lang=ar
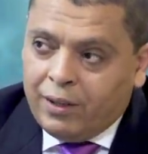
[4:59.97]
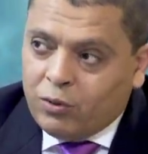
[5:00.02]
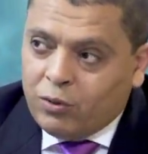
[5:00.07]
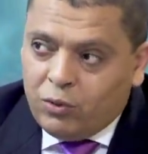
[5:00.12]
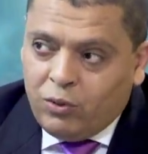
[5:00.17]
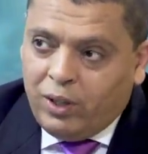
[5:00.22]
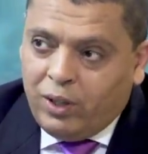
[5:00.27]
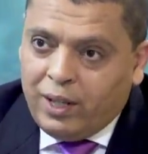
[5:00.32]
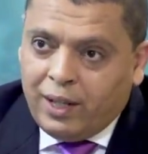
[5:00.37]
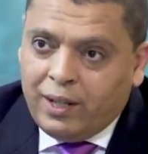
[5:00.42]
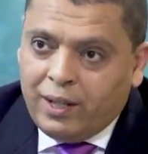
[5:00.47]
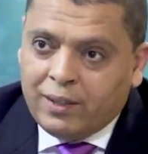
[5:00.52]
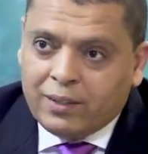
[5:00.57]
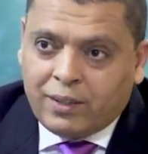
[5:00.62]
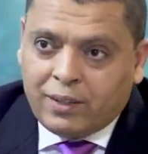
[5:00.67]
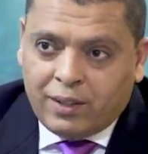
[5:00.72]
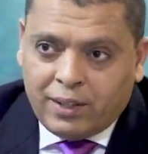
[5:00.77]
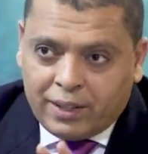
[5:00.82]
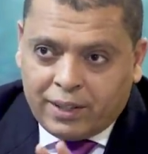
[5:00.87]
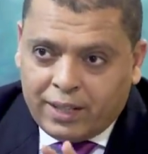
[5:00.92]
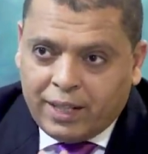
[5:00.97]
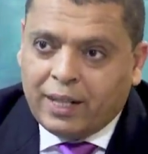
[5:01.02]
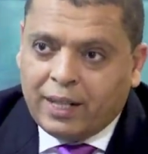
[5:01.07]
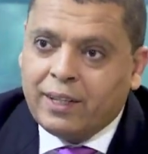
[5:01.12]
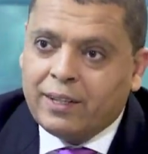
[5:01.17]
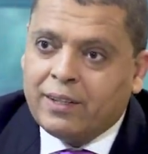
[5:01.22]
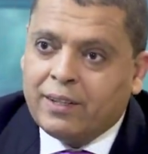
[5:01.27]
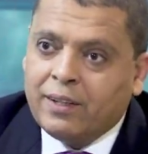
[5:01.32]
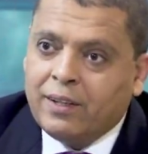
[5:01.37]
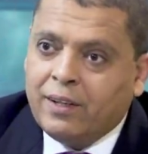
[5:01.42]
الرجوع الى الانترنت يستطيع نجد.
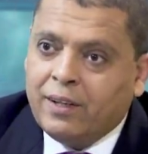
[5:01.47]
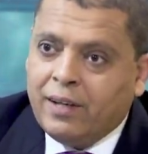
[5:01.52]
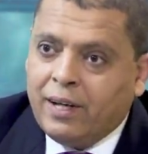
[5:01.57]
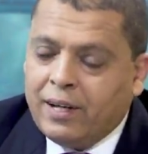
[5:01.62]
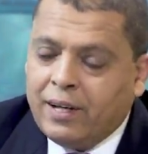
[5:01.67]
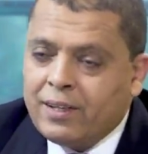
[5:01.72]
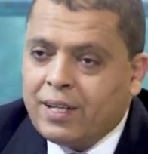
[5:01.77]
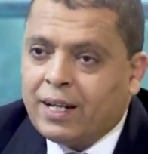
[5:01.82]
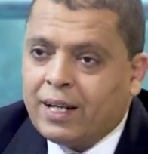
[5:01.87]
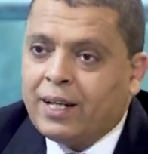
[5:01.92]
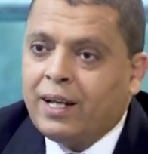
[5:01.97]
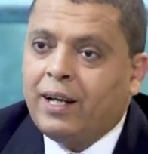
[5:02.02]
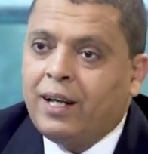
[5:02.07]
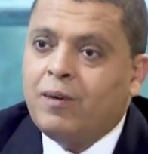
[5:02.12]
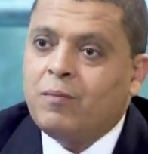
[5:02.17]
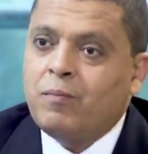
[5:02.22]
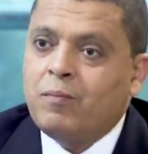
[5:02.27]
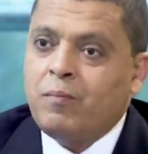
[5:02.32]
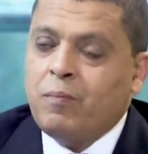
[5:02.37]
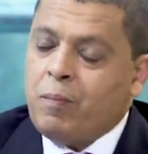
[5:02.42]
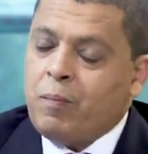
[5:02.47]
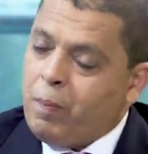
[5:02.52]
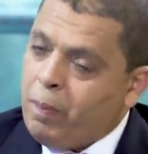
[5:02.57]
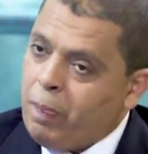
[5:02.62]
ان يرى الجداول الكلام.